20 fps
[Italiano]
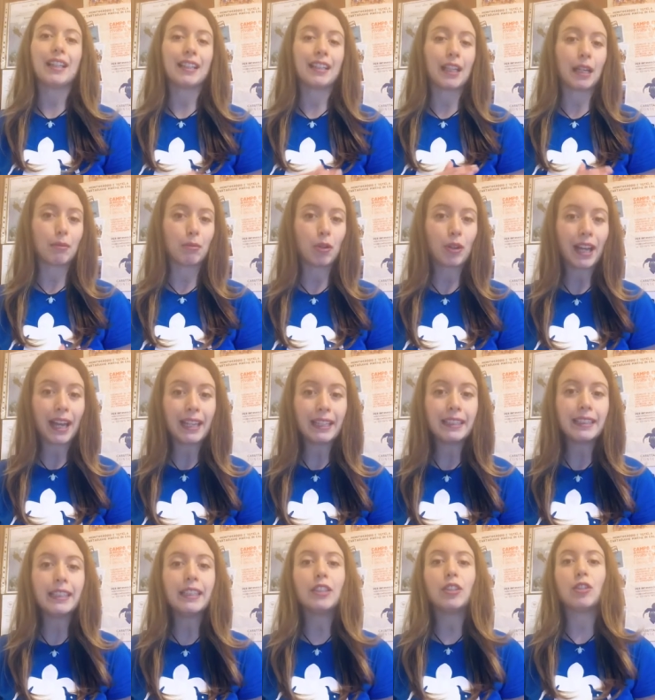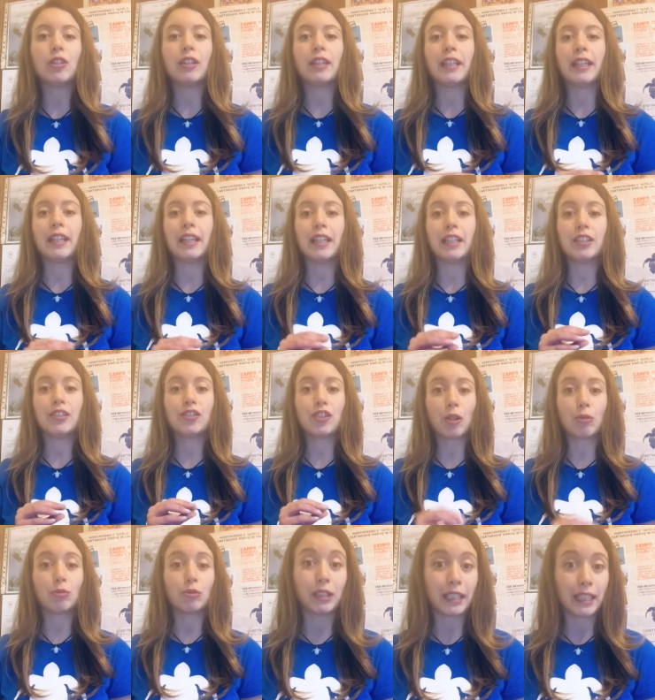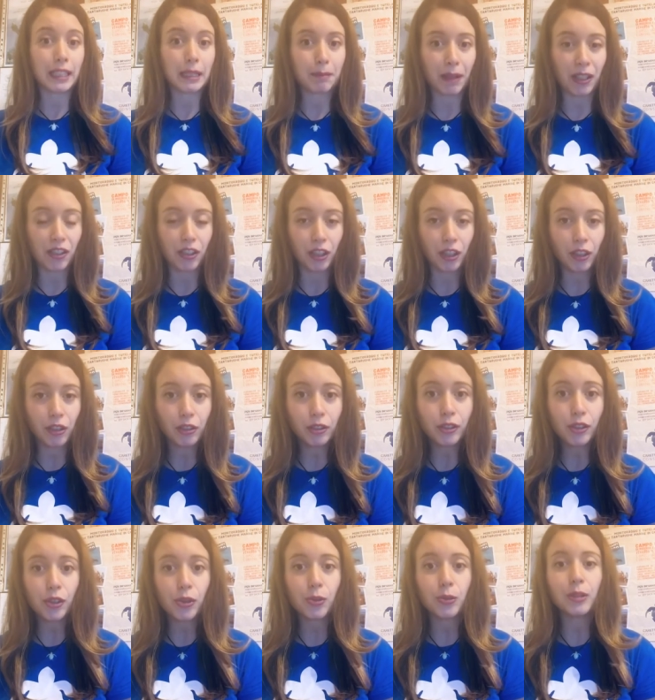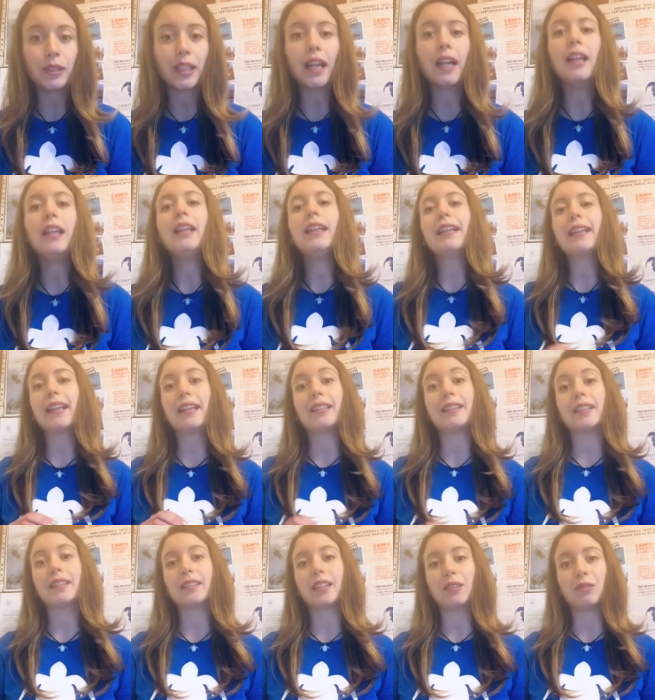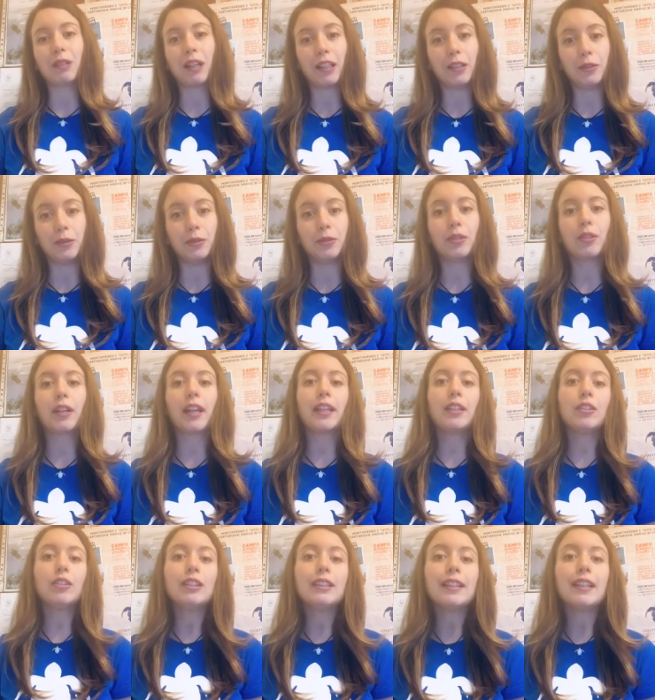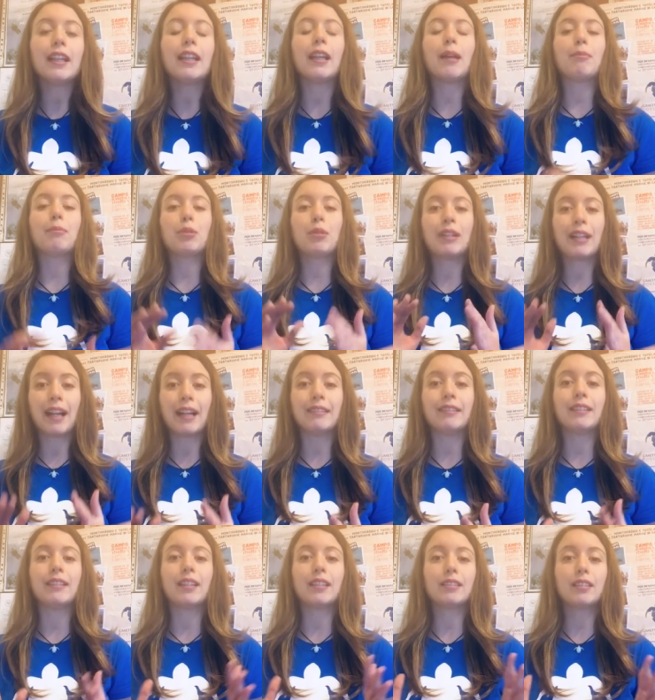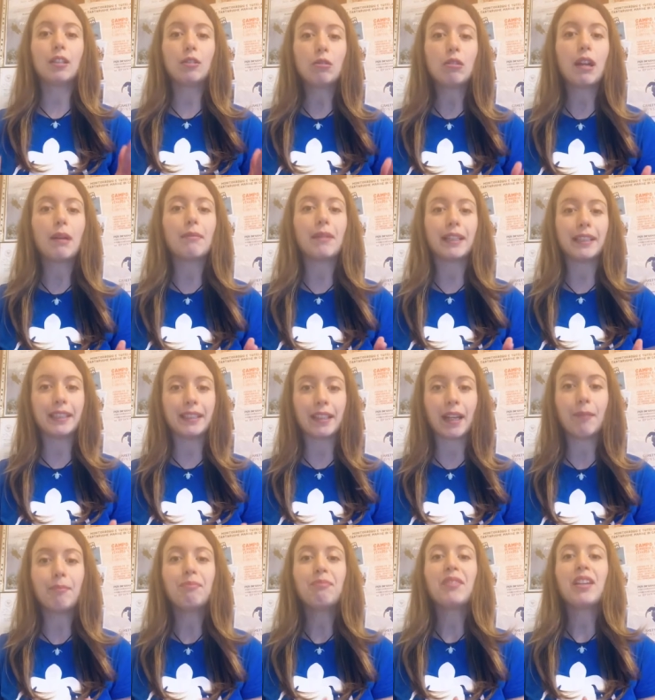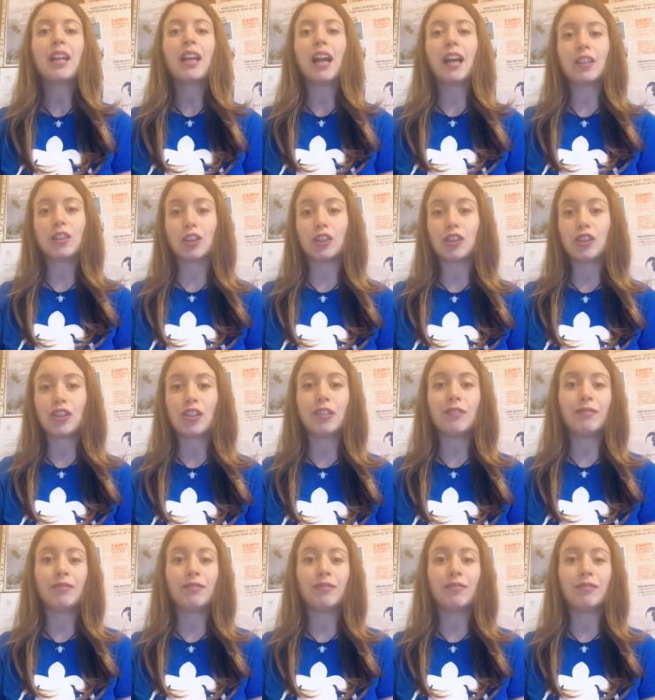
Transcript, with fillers: termochelidi eh, c'è un'unica specie riconosciuta che è la tartaruga liuto, che inoltre è la più grande tartaruga marina ad oggi